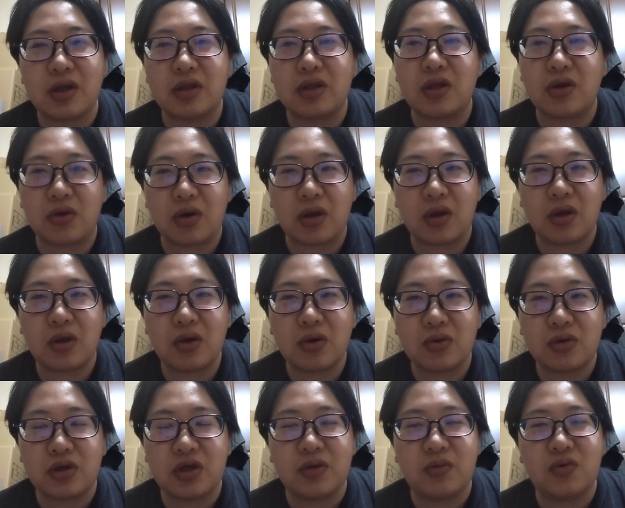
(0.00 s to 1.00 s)
らなんだよね。
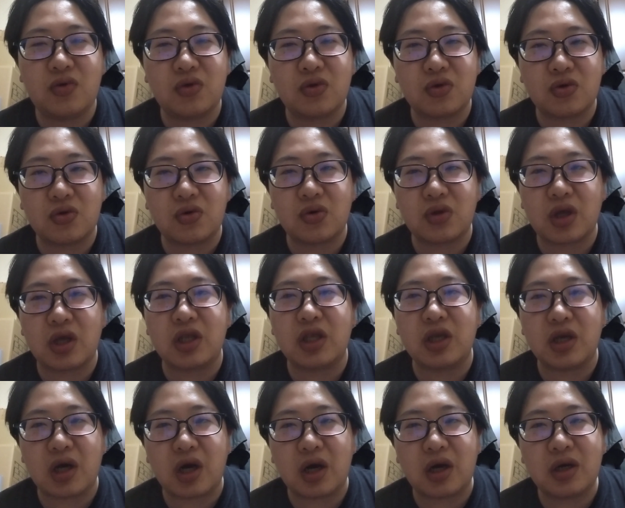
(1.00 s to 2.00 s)
自分とその他
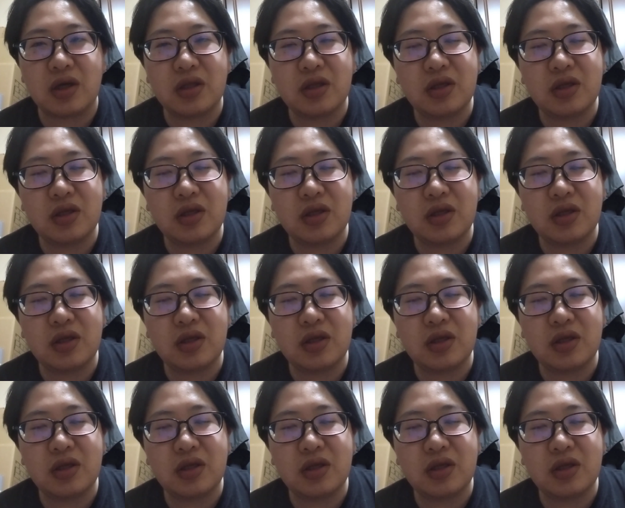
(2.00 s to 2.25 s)
人が。